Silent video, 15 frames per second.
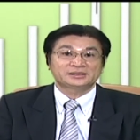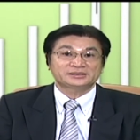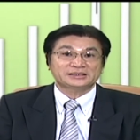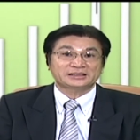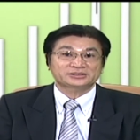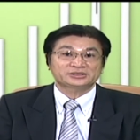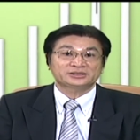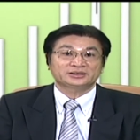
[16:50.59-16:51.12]

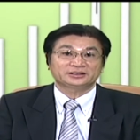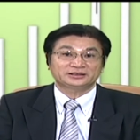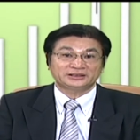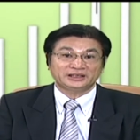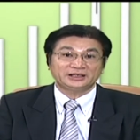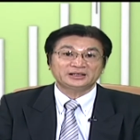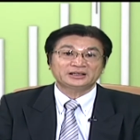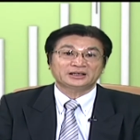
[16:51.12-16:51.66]
像是
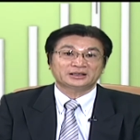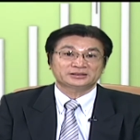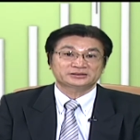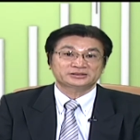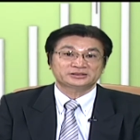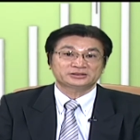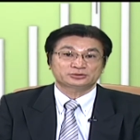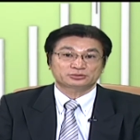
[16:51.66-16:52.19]
第一个
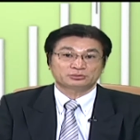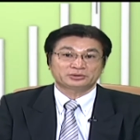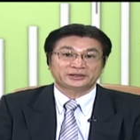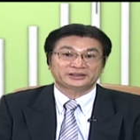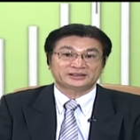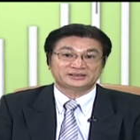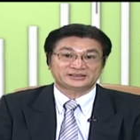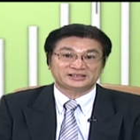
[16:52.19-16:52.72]
是所
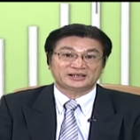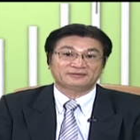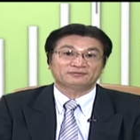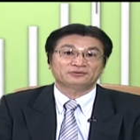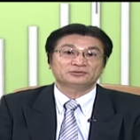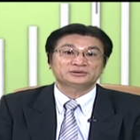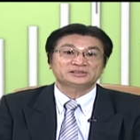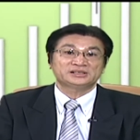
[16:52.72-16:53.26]
谓的潜
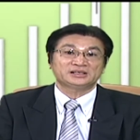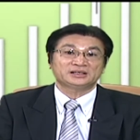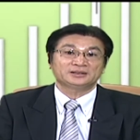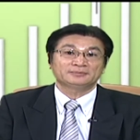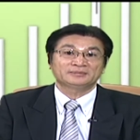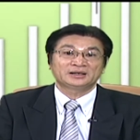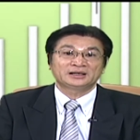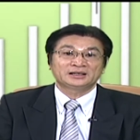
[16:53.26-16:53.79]
伏
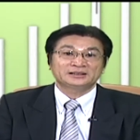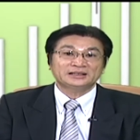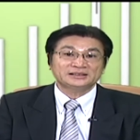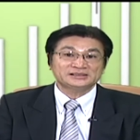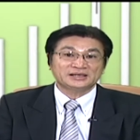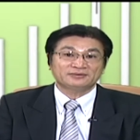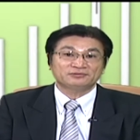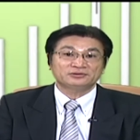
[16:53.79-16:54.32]
期，那
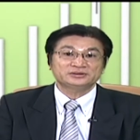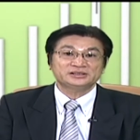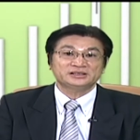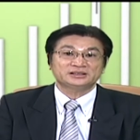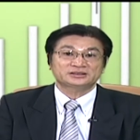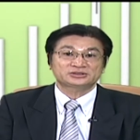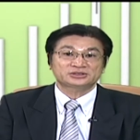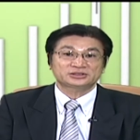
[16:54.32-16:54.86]
潜伏期的